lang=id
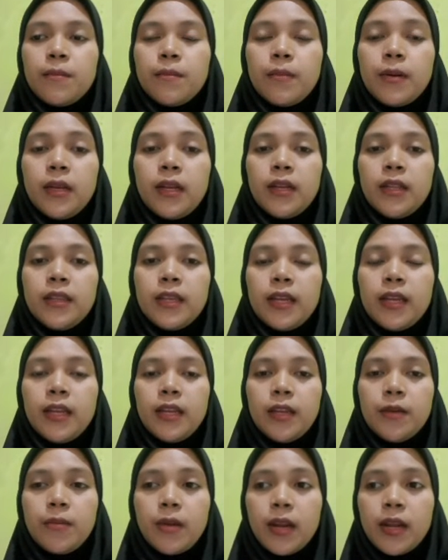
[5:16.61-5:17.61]
Penelitian
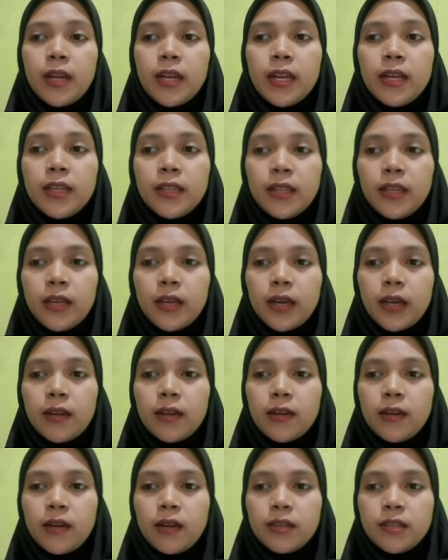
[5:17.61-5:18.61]
ini berada di tingkat
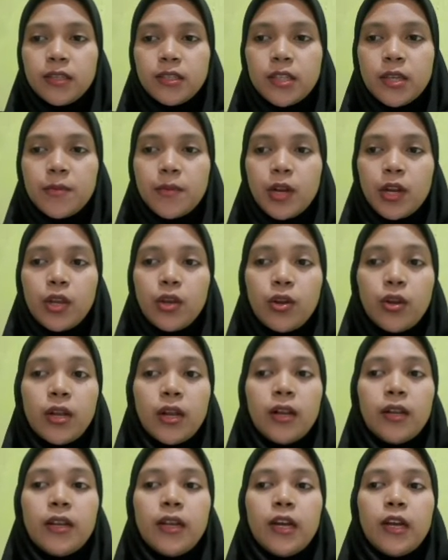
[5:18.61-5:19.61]
uh, sistem
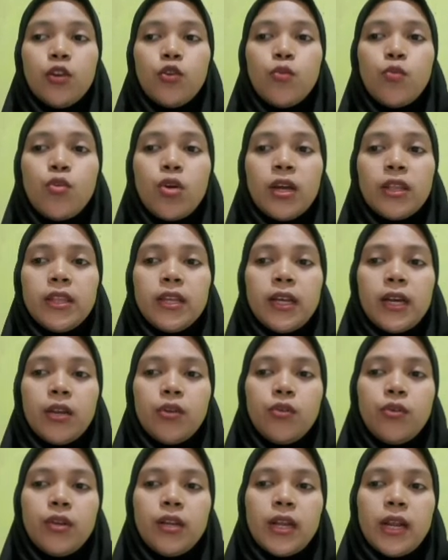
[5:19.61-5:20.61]
regional dengan hubungan tingkat
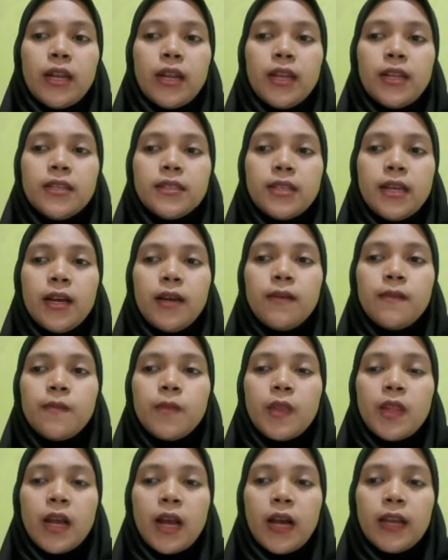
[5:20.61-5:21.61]
unit analisa
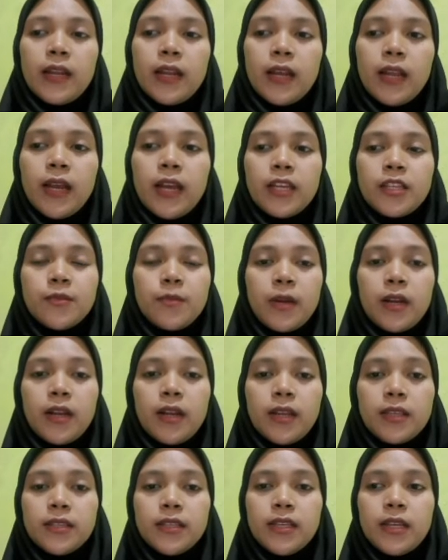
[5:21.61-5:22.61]
adalah
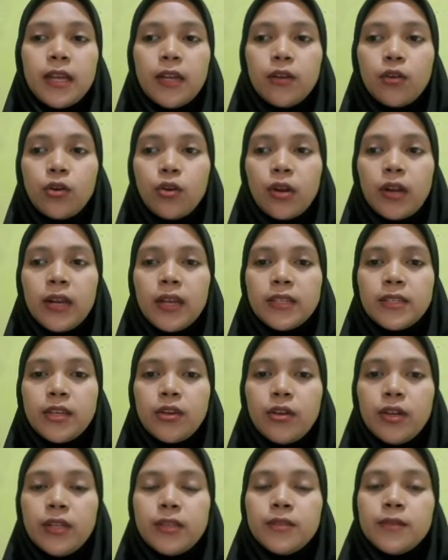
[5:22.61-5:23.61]
eksplanasi dan
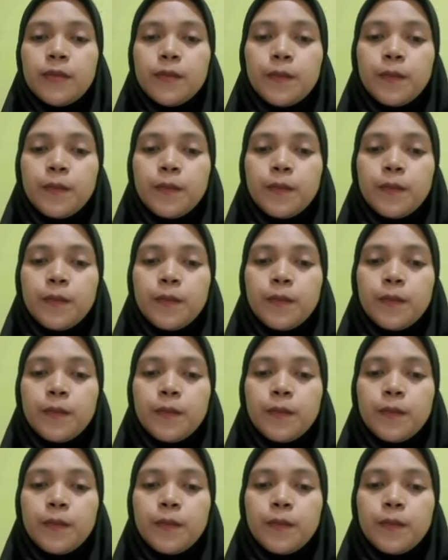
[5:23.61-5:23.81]
korelasionis.